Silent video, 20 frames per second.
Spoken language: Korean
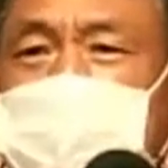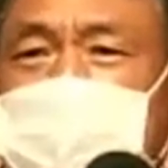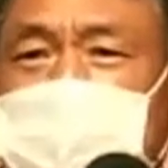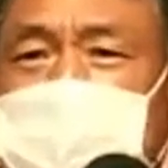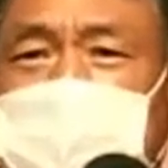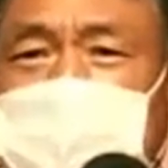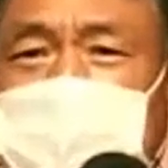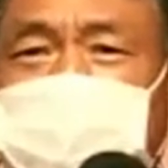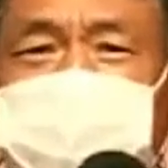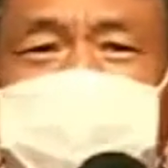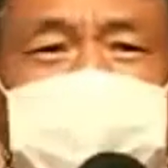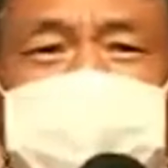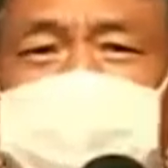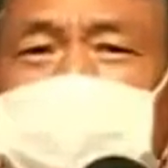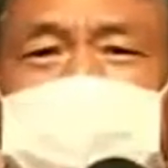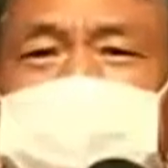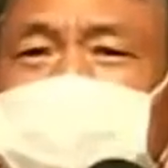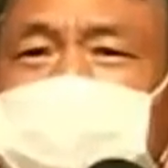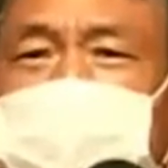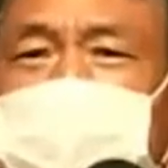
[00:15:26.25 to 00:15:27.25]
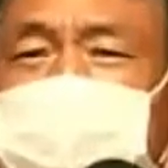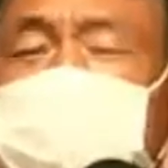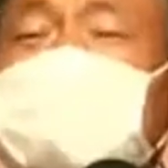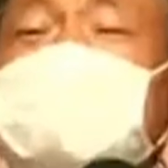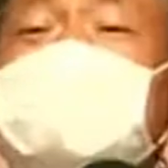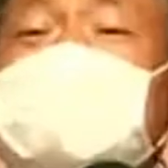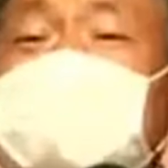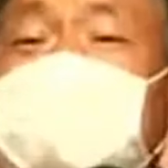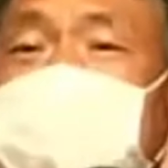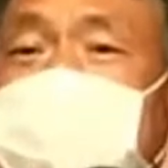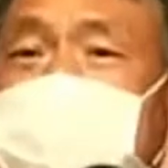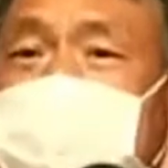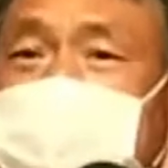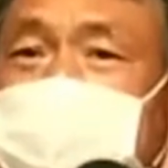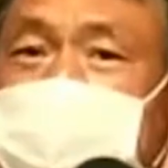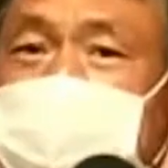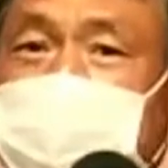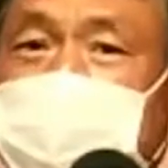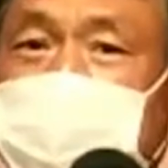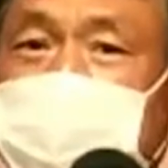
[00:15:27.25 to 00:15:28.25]
못 다니겠다 그런 얘기를 하더라고요.
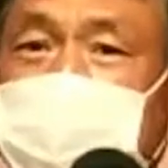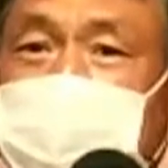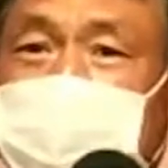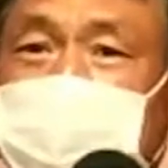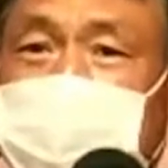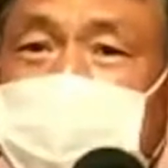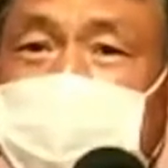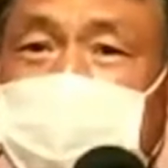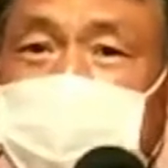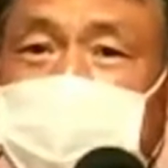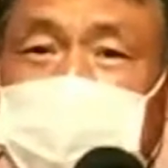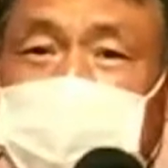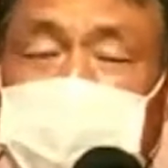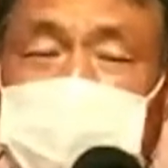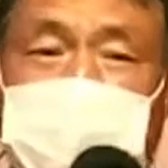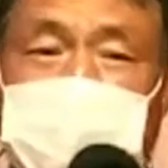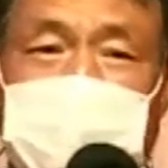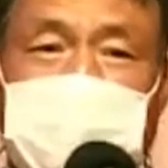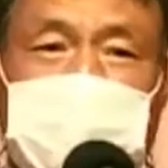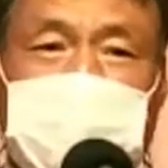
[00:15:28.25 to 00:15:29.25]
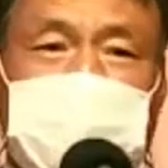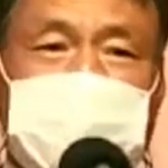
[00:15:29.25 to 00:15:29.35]
아마